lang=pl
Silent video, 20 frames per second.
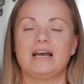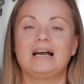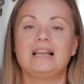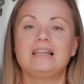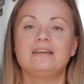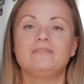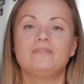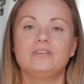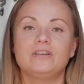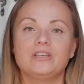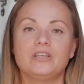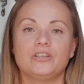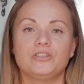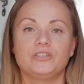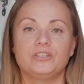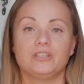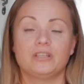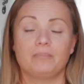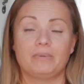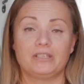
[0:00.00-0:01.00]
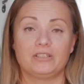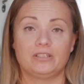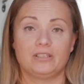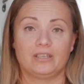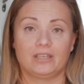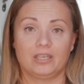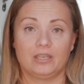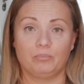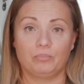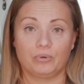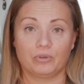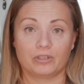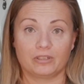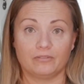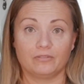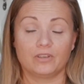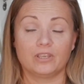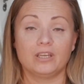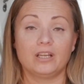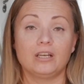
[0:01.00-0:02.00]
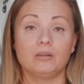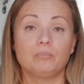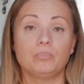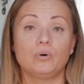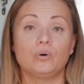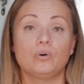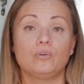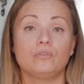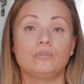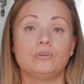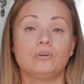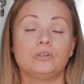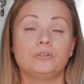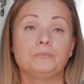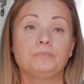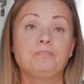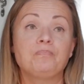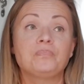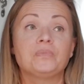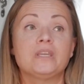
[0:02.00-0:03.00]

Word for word: Ale Wy, jeśli nie macie takiej pokrywki albo e,